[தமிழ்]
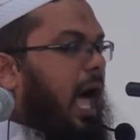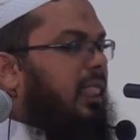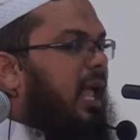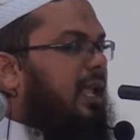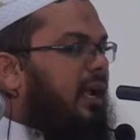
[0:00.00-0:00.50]

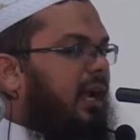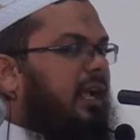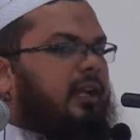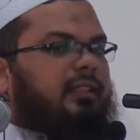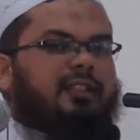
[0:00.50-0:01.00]
அல்லாஹ்
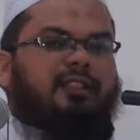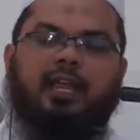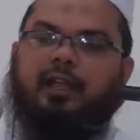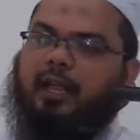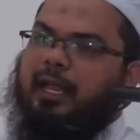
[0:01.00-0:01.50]
எங்களுக்கு
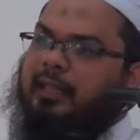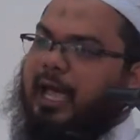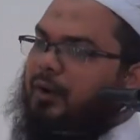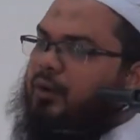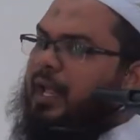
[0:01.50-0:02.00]
தந்திருக்கிற இந்த
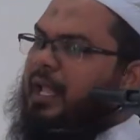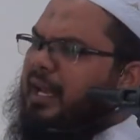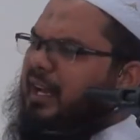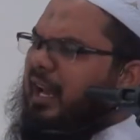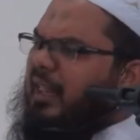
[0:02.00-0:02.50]
அருக்குடை
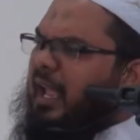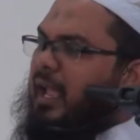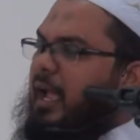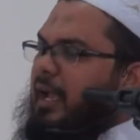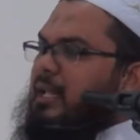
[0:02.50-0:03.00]
இருக்கிறது
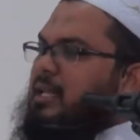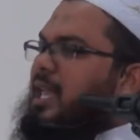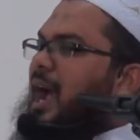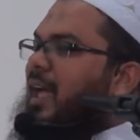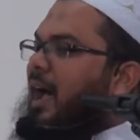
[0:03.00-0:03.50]
இது
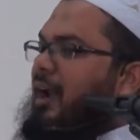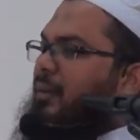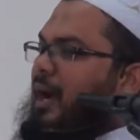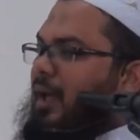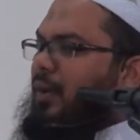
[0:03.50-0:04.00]

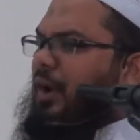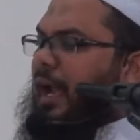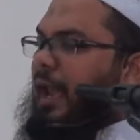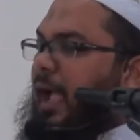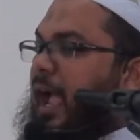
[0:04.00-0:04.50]
சாதாரணமான
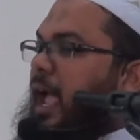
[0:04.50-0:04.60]
ஒன்றல்ல